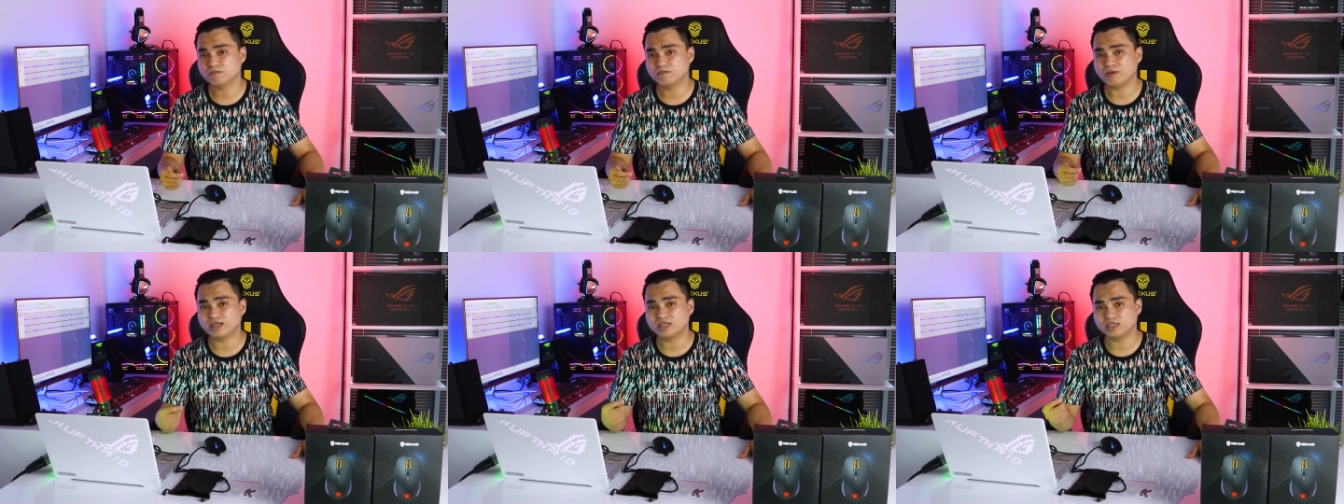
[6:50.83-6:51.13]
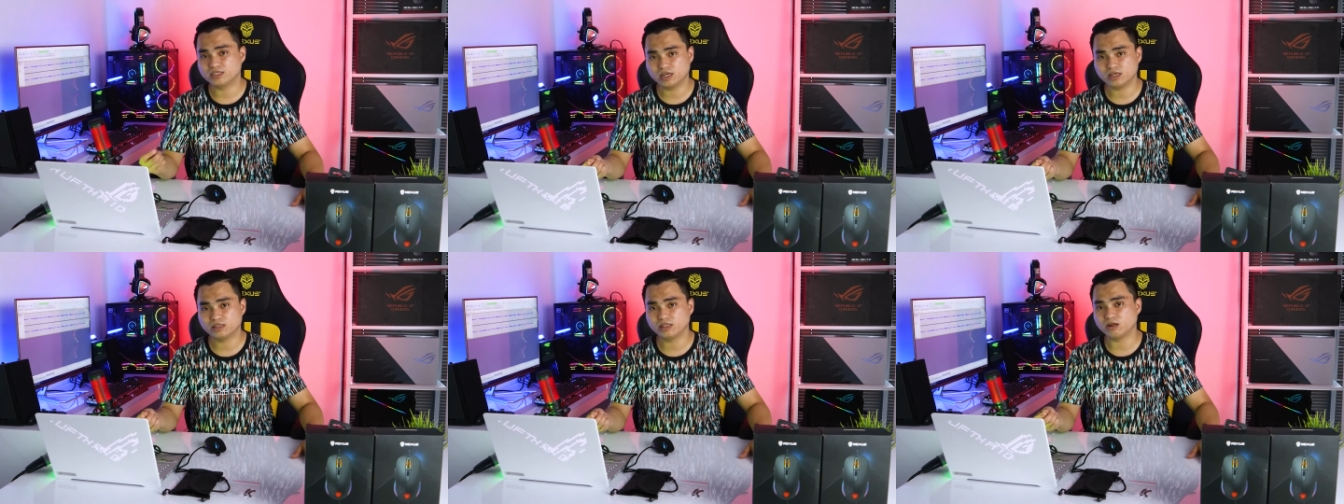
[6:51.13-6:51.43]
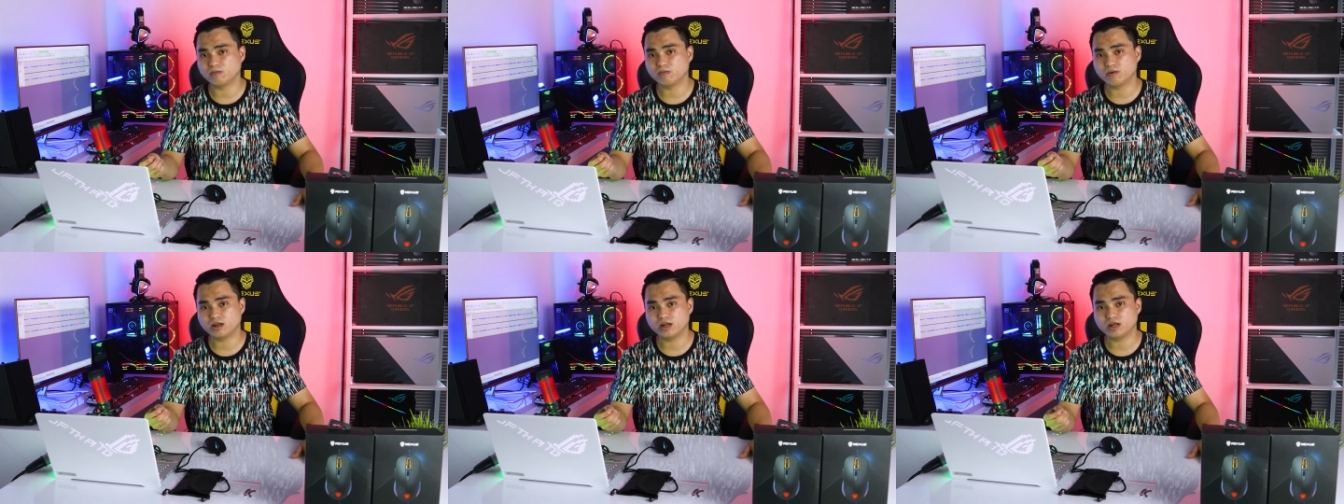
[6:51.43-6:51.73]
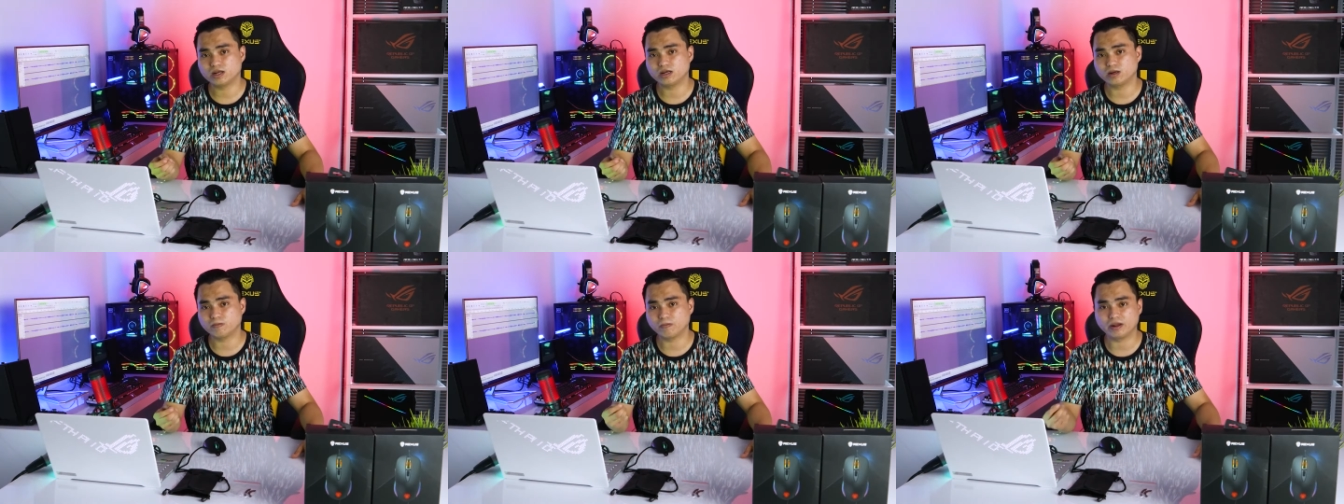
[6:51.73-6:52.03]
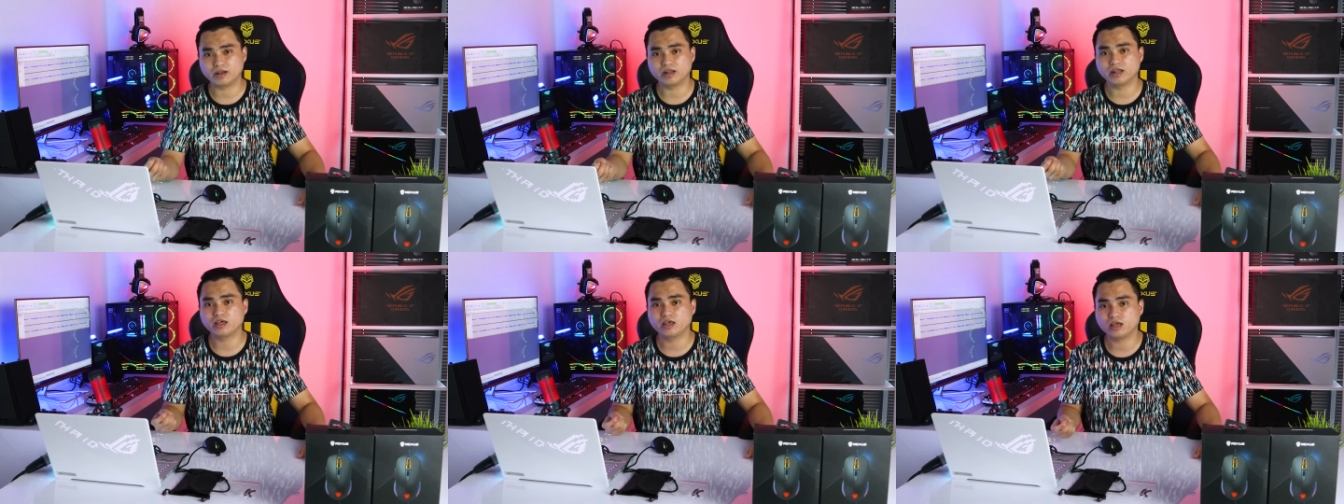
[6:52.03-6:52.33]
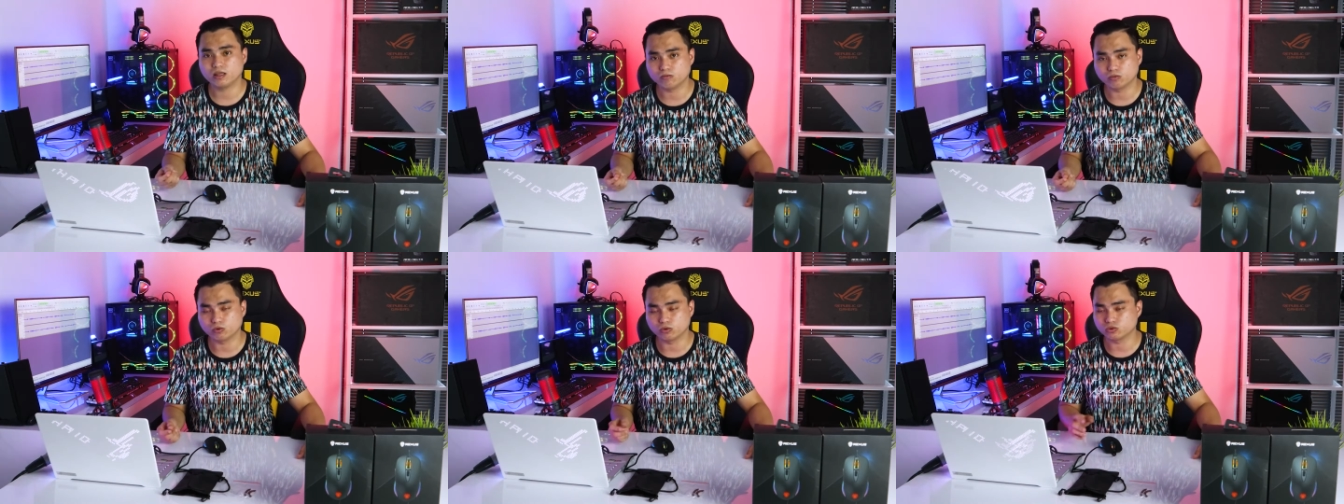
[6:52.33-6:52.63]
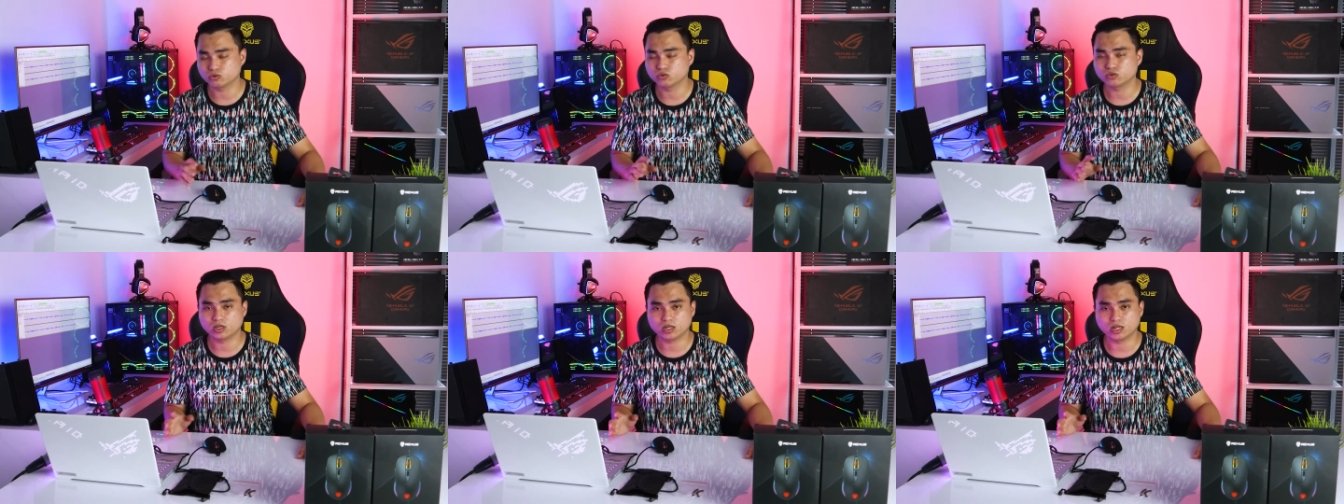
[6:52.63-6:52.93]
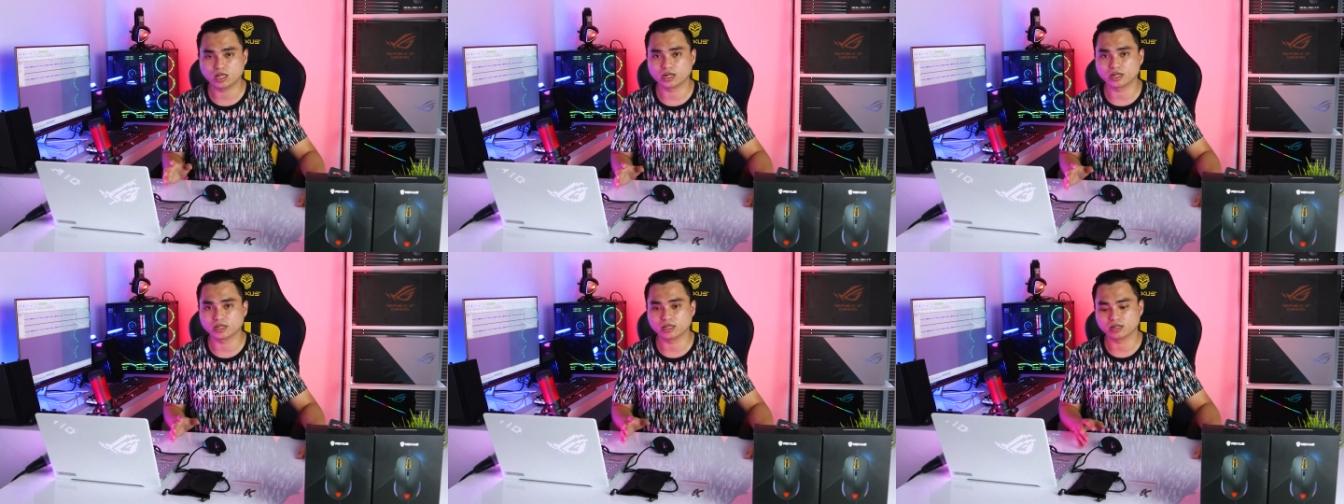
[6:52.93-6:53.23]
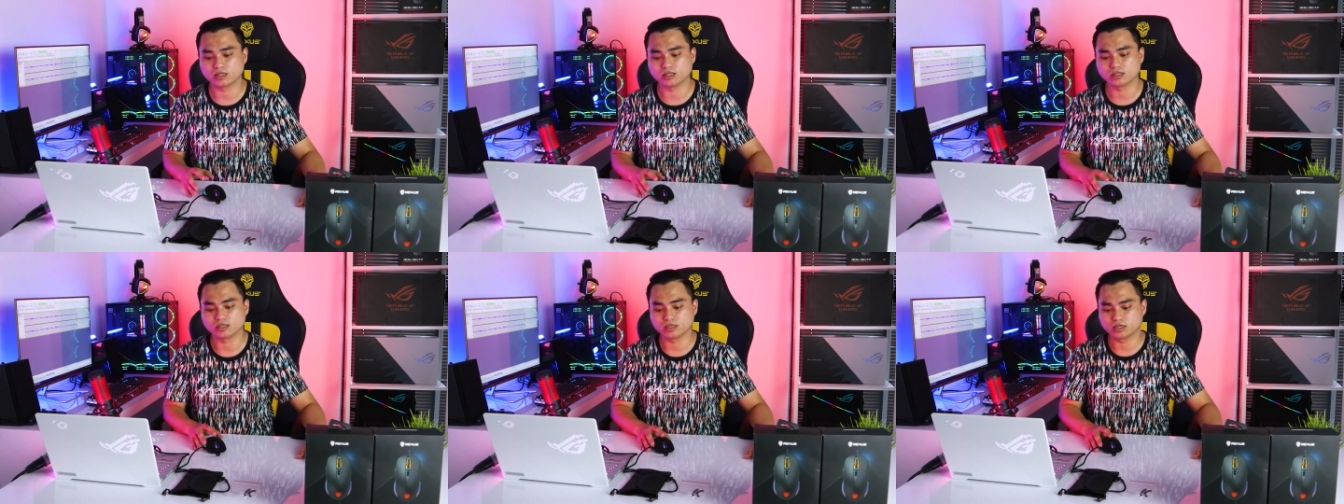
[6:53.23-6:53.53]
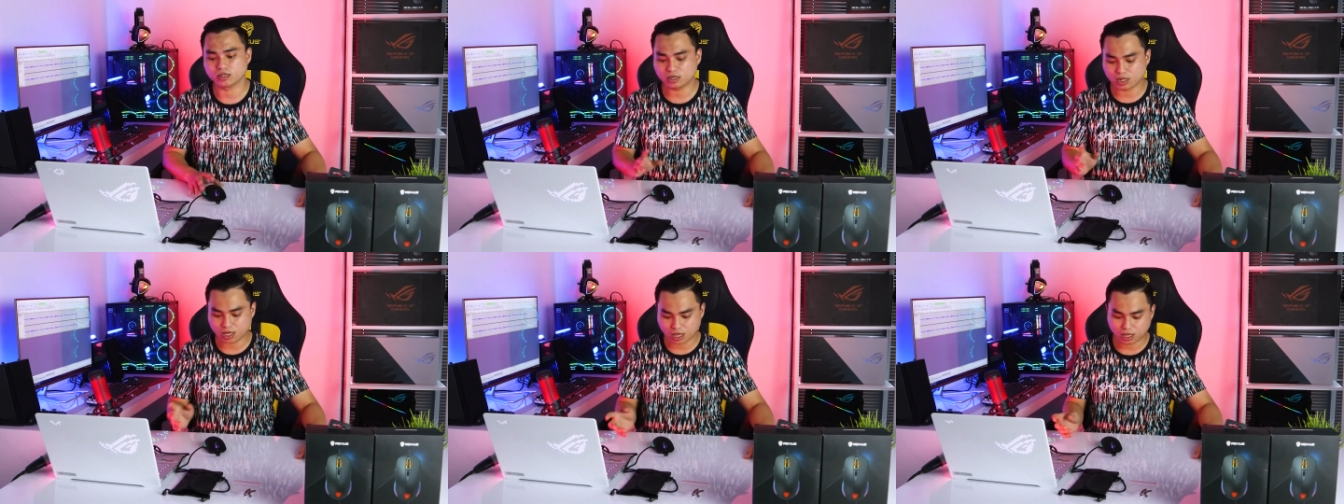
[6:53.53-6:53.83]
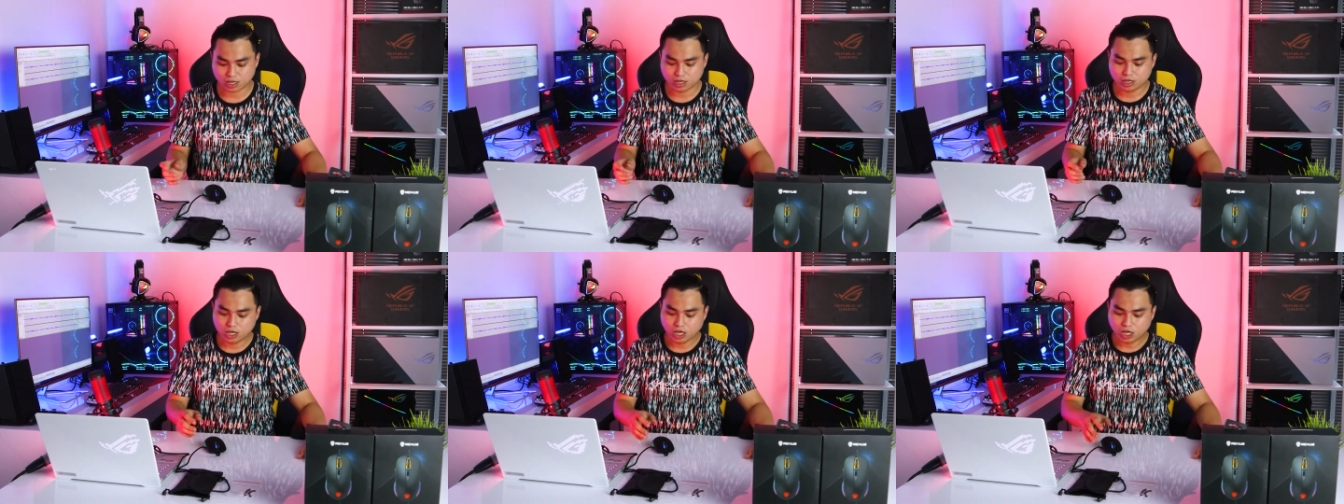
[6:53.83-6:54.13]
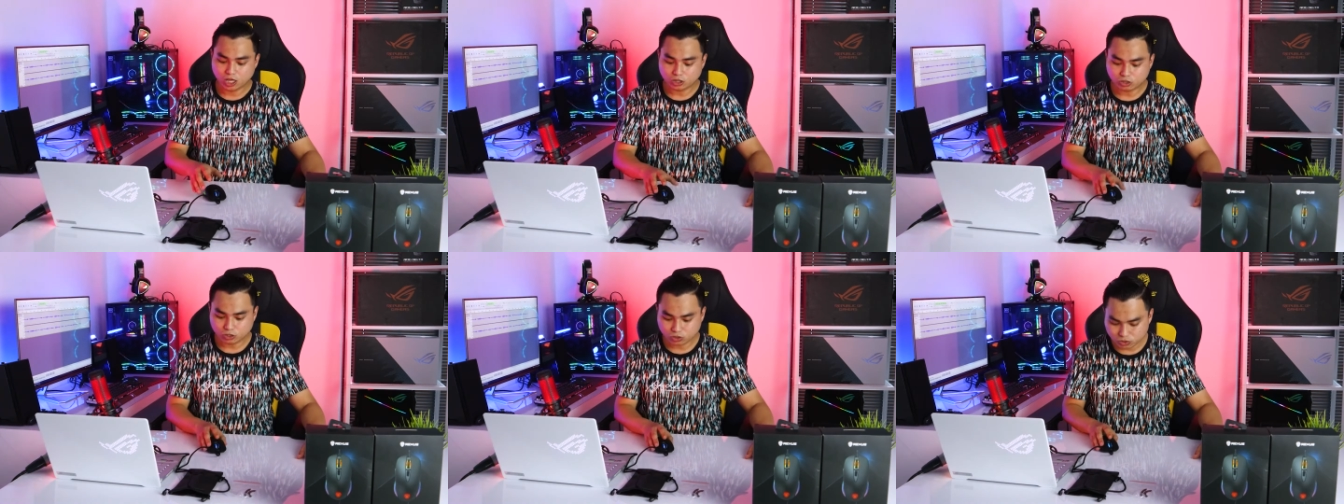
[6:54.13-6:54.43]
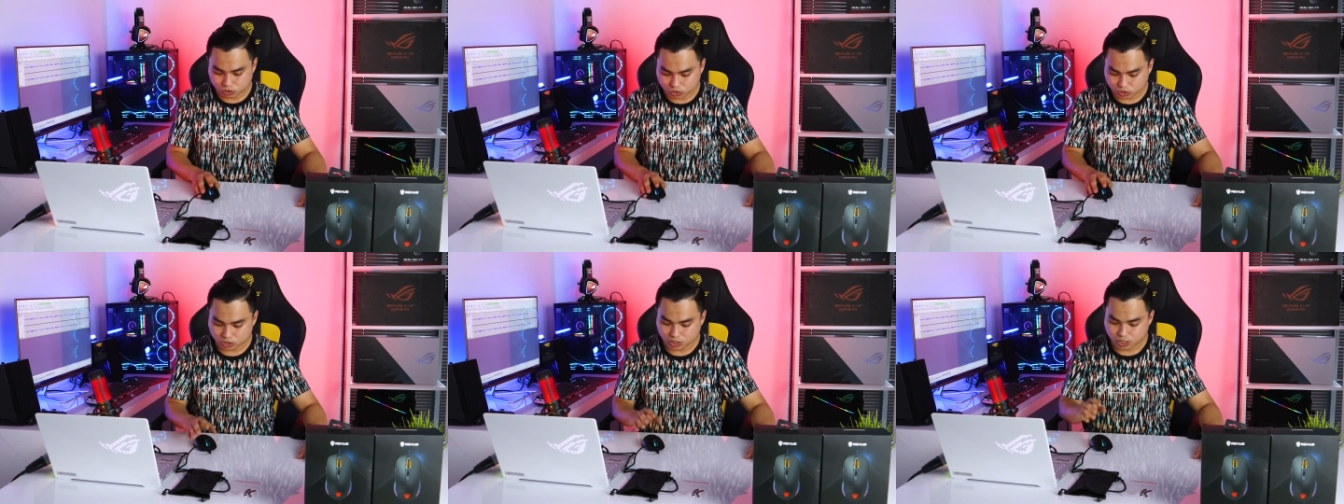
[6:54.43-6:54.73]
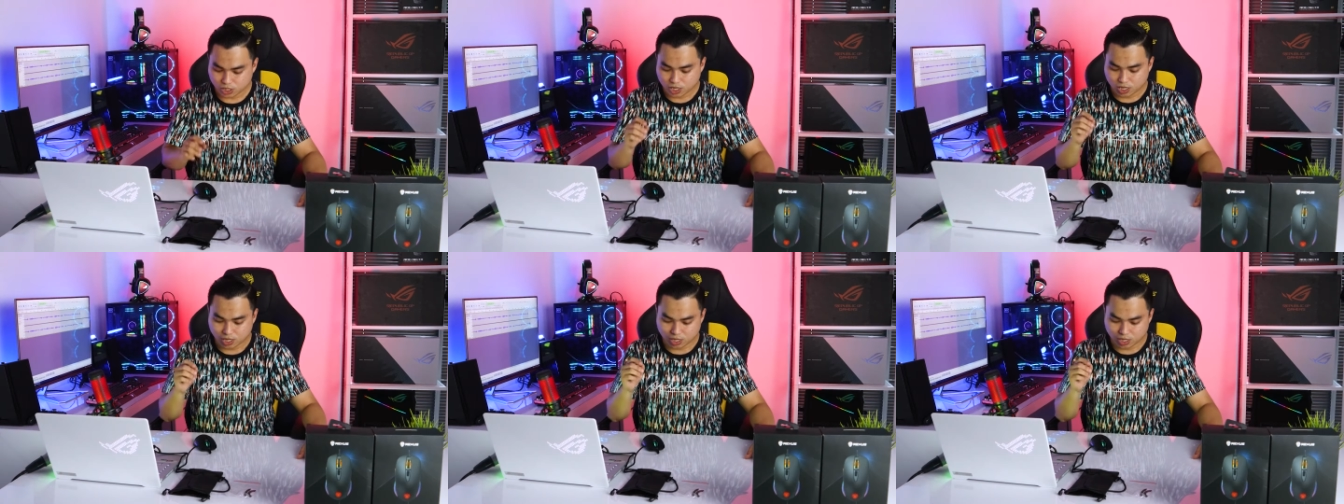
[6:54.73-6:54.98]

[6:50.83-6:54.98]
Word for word: panjang daripada kependekan bro susah nariknya nanti nah terus